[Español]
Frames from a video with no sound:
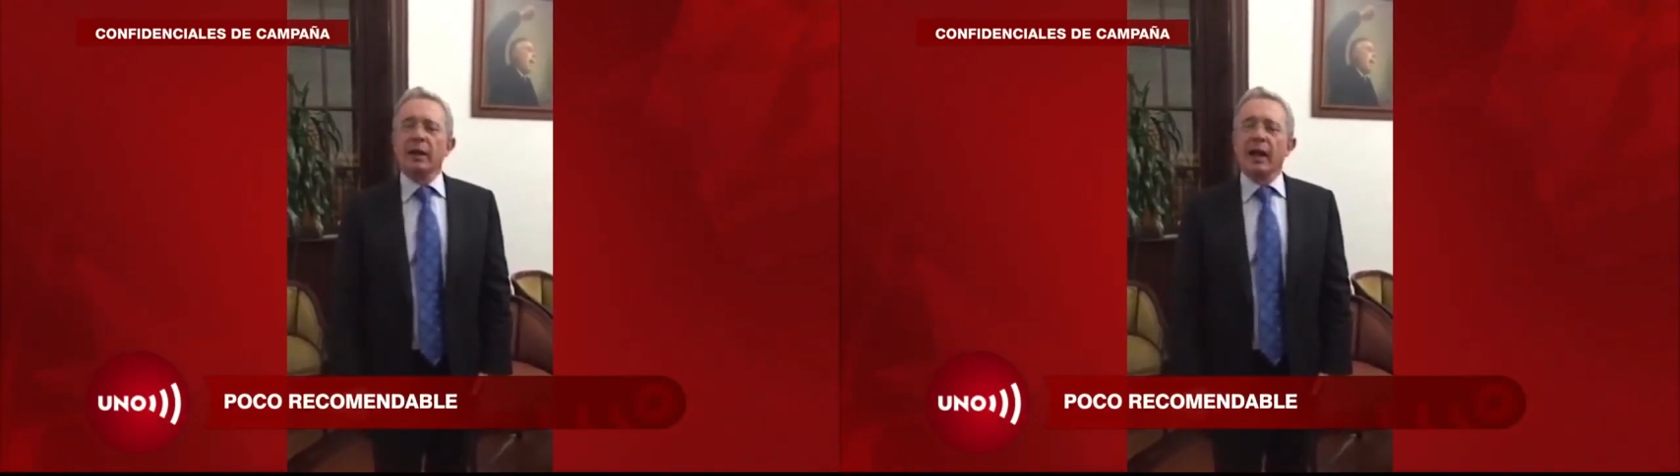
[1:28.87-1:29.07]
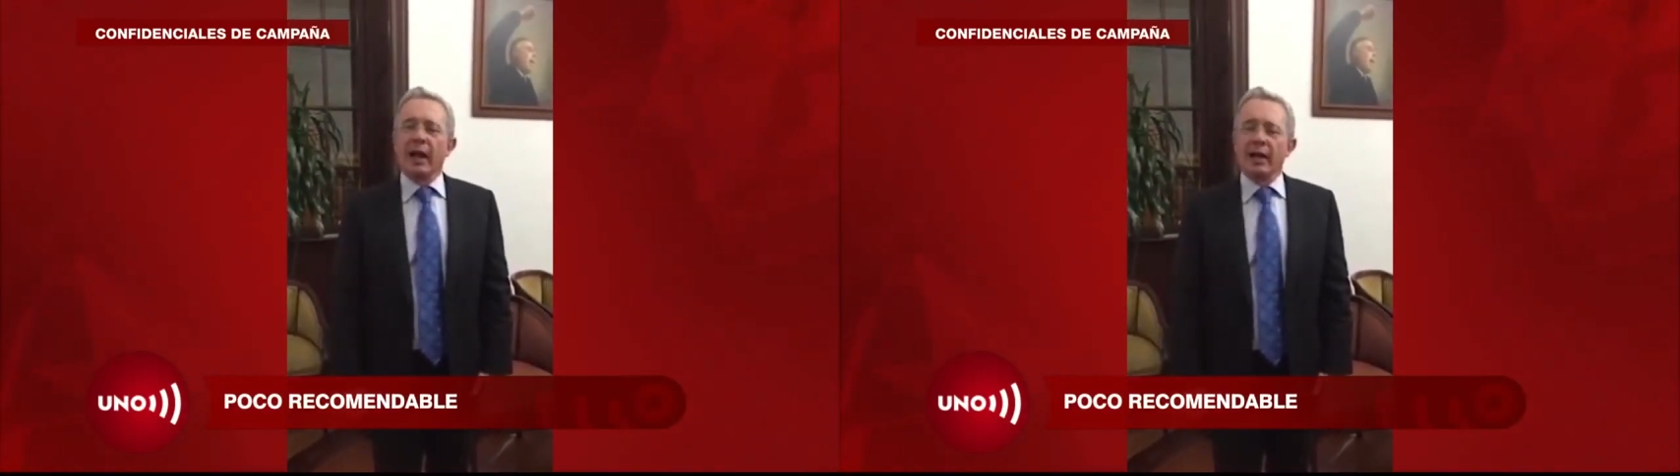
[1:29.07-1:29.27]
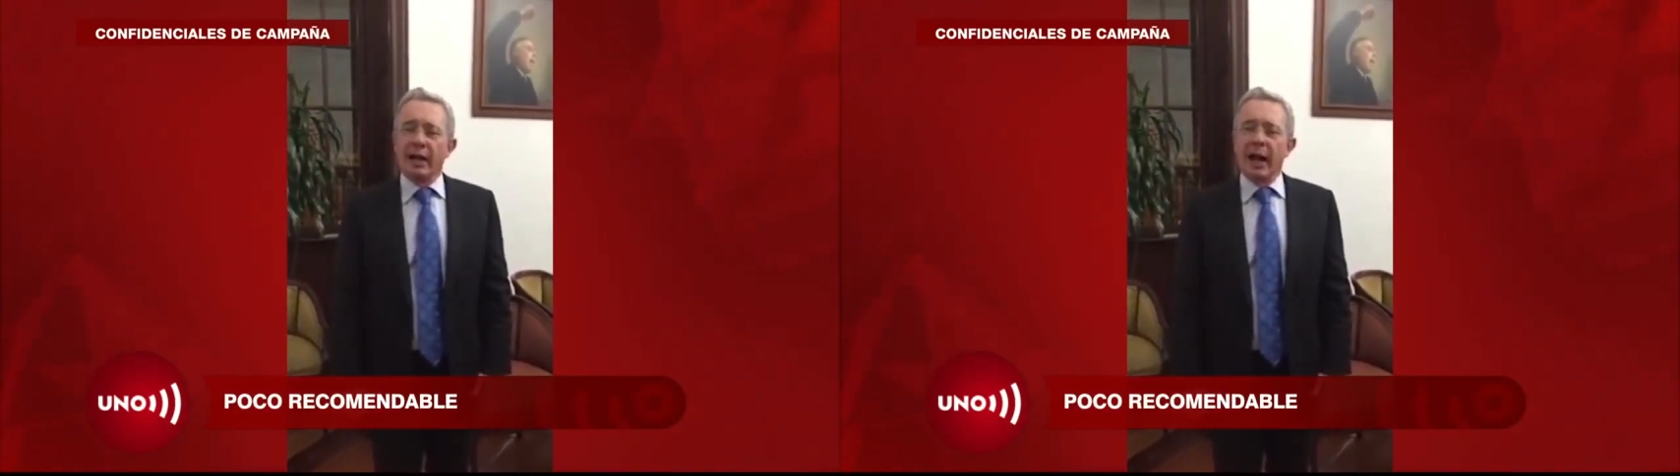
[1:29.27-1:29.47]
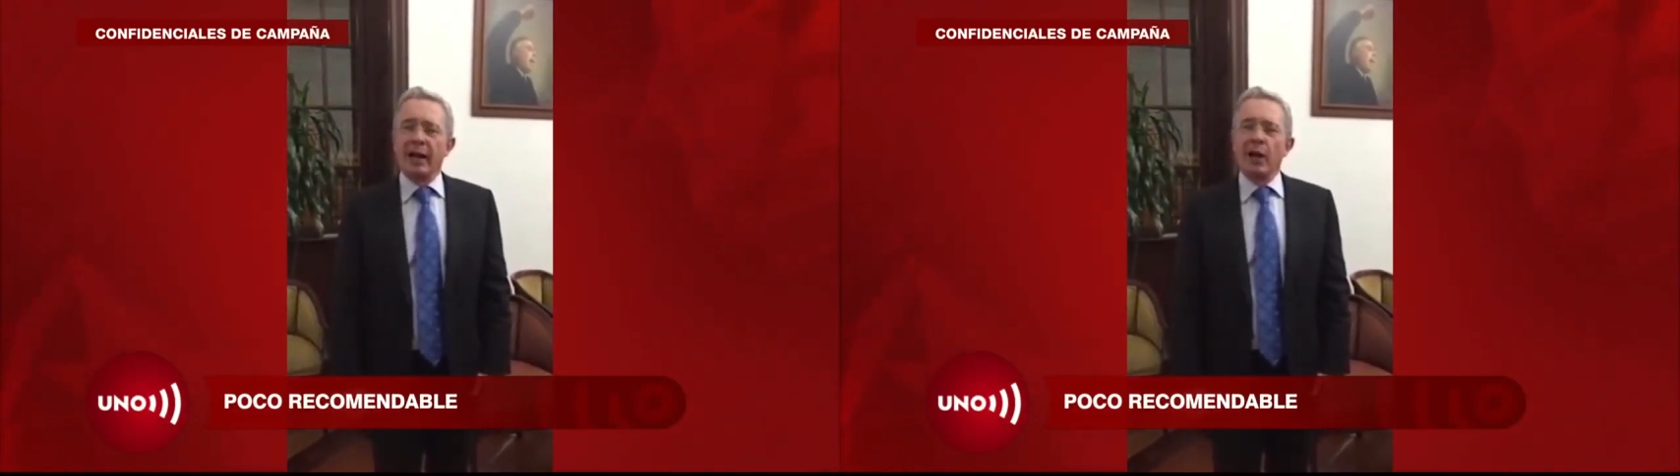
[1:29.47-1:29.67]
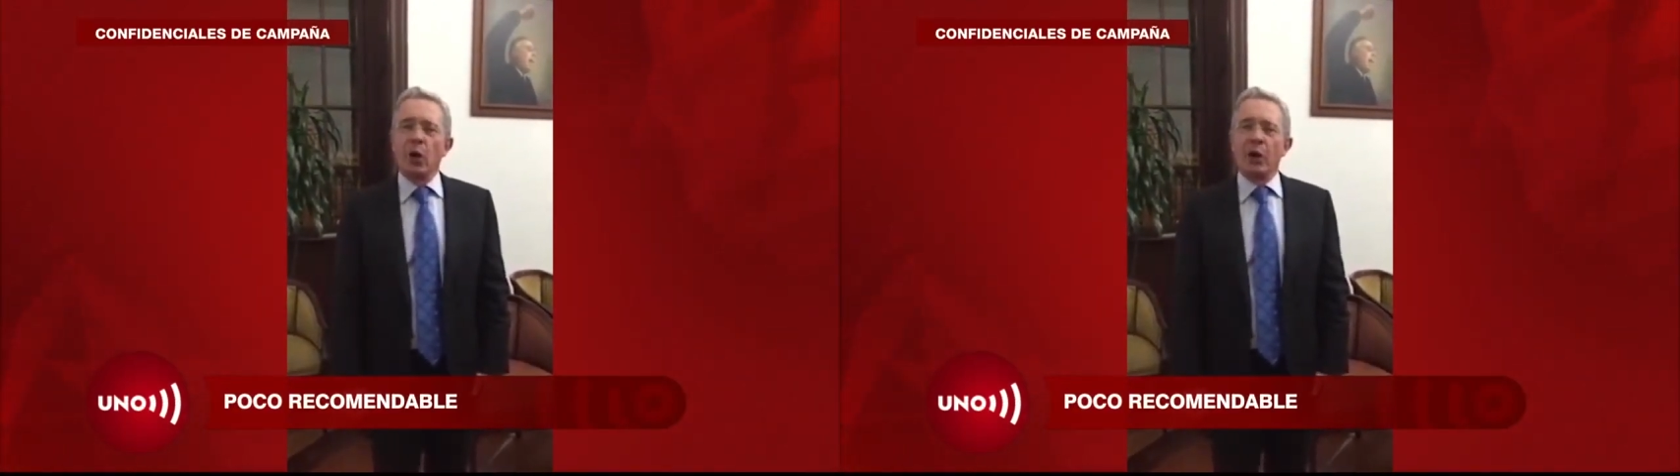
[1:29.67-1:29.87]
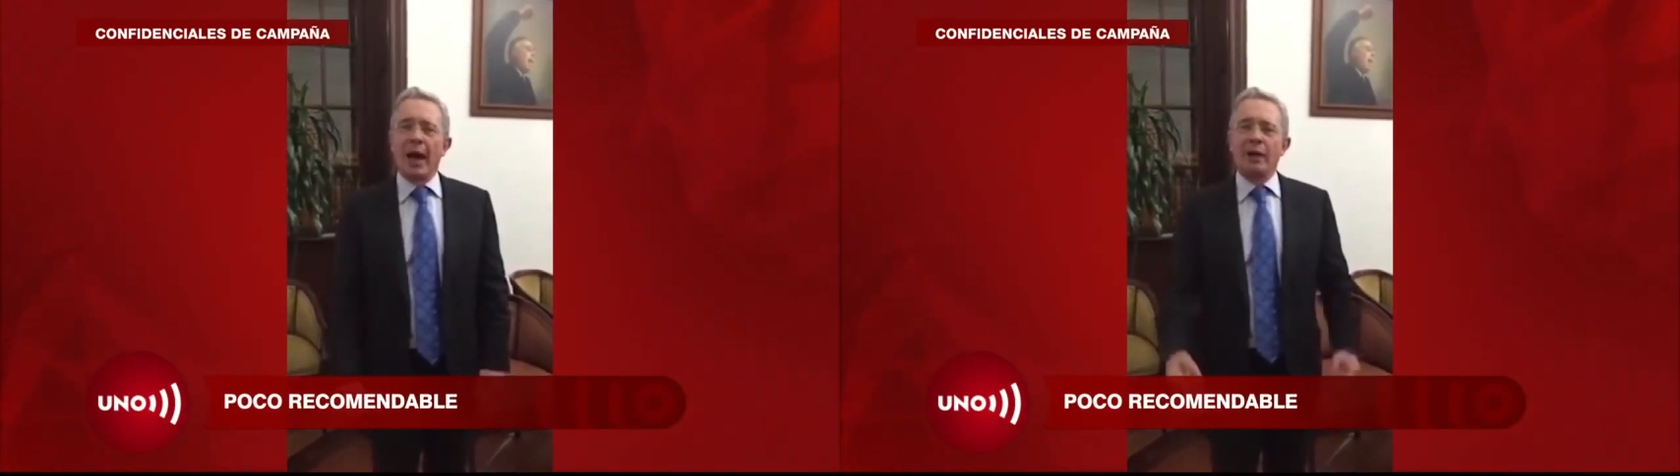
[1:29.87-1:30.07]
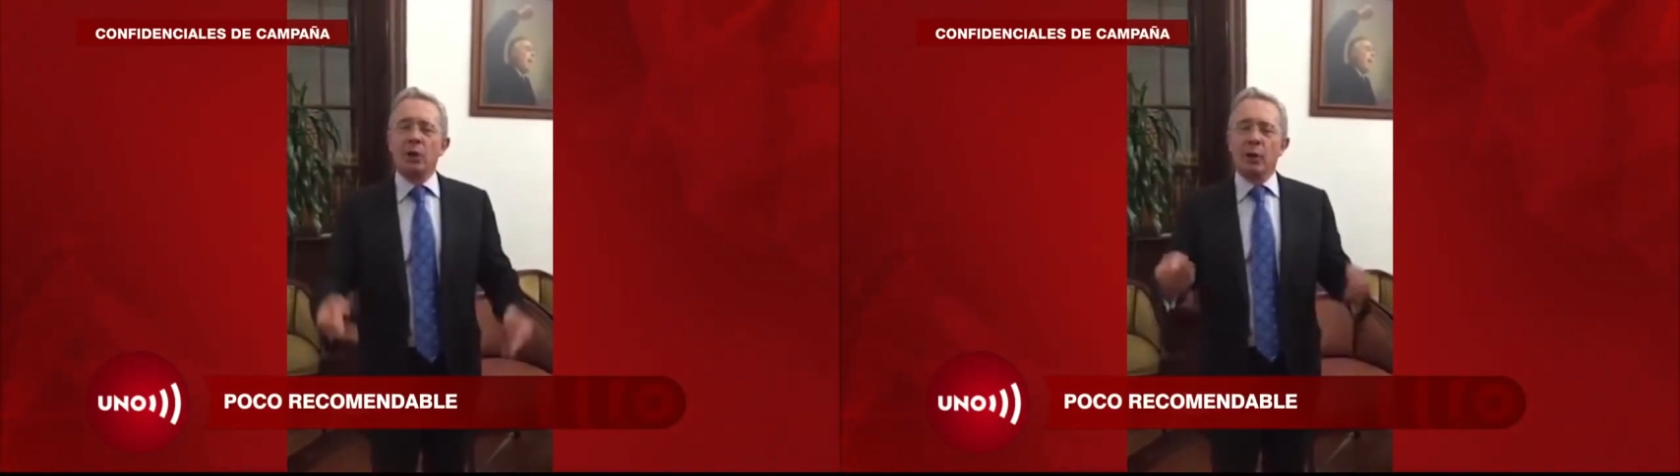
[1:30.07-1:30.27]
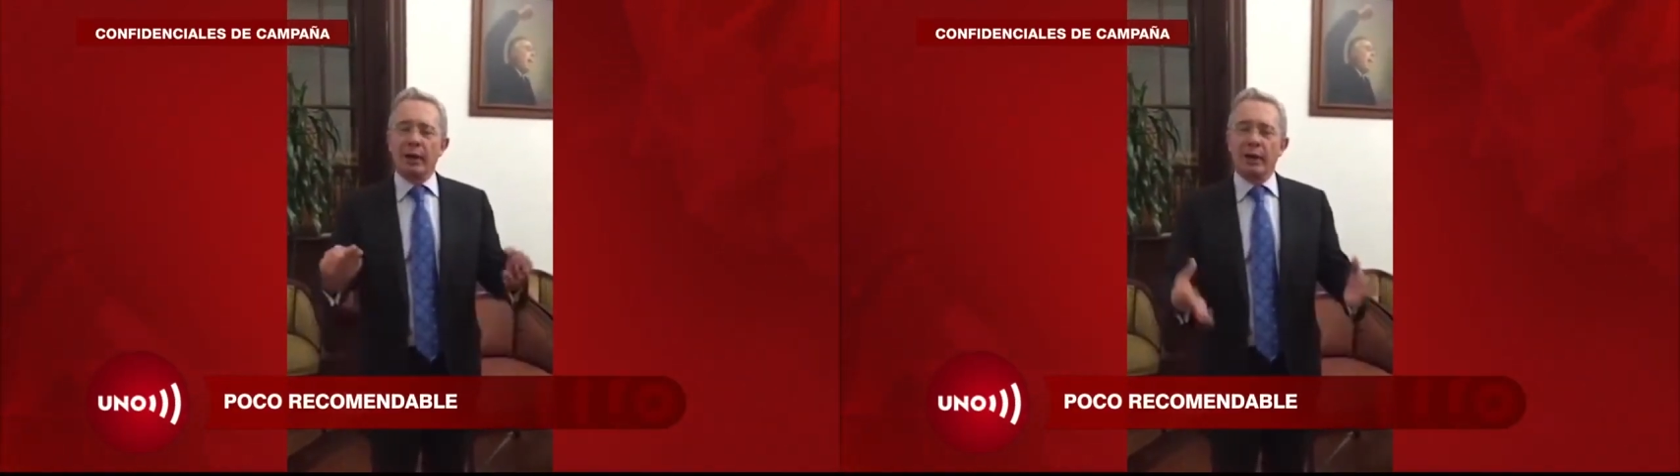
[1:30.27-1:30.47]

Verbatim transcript: que el general Leonardo